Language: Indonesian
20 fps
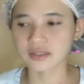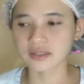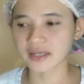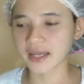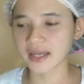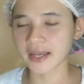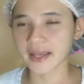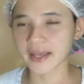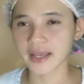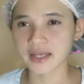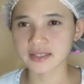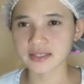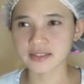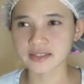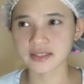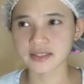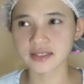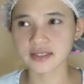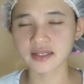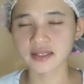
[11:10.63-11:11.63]
kayak
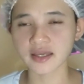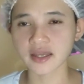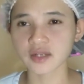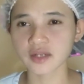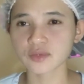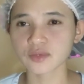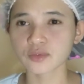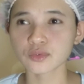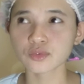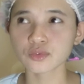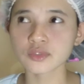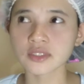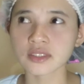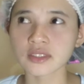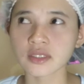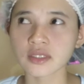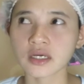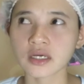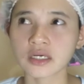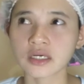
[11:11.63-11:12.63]
skincare itu tuh
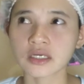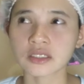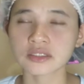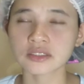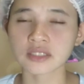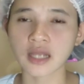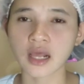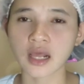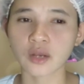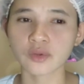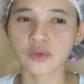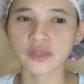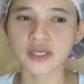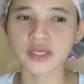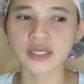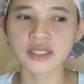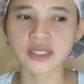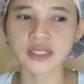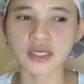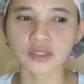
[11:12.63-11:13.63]
uh, selalunya
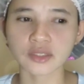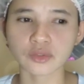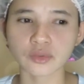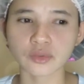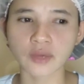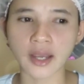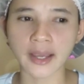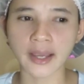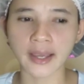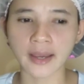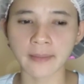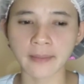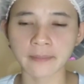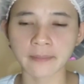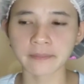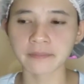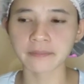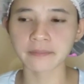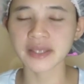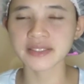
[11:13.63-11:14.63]
dia itu kayak
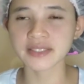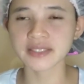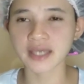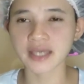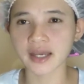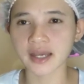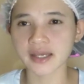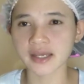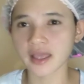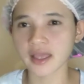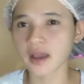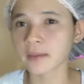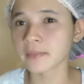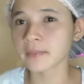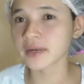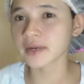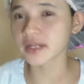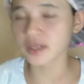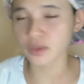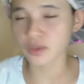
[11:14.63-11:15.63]
banyak yang
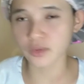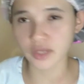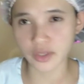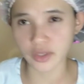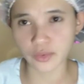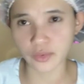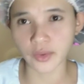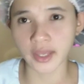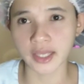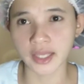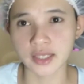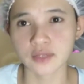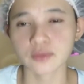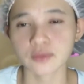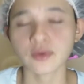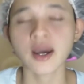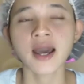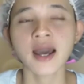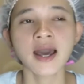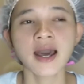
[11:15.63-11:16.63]
meniru-niru kayak
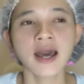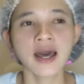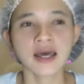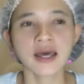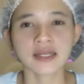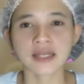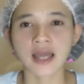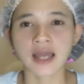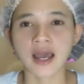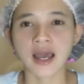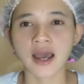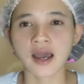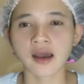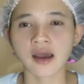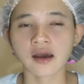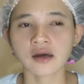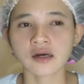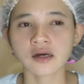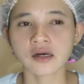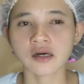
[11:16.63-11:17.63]
gitu nah
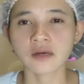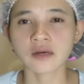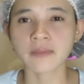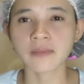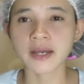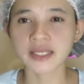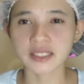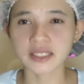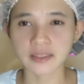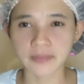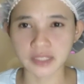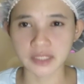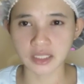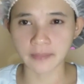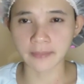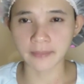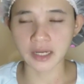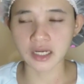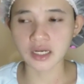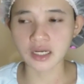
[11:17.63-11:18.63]
uh, bagi
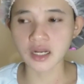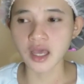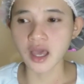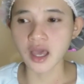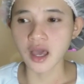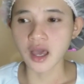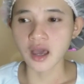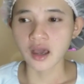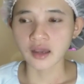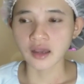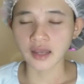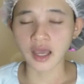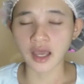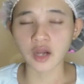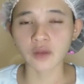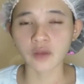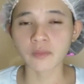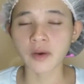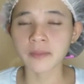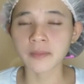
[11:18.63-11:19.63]
teman-teman
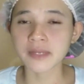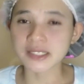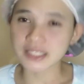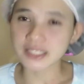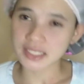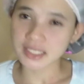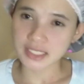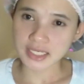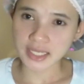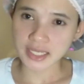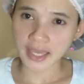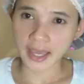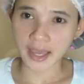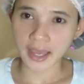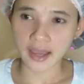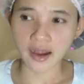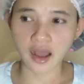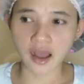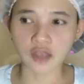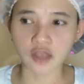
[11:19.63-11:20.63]
kalau mau beli
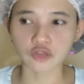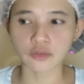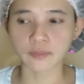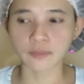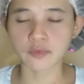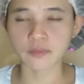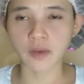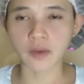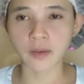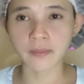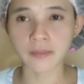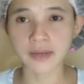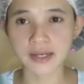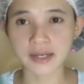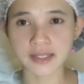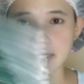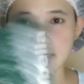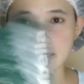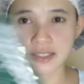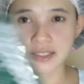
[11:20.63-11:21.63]
skincare ataupun mau
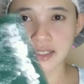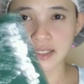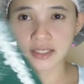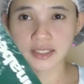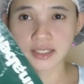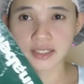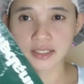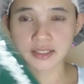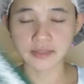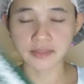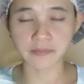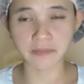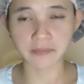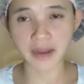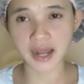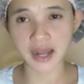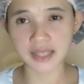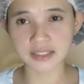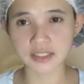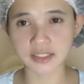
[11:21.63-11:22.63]
beli
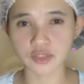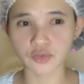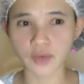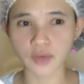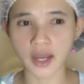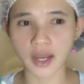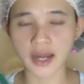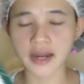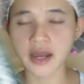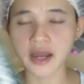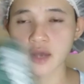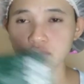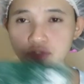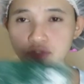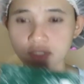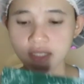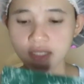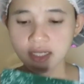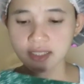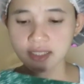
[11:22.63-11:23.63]
emas itu kalian
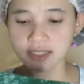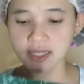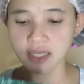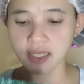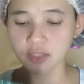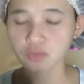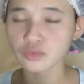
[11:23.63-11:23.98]
harus dilihat-lihat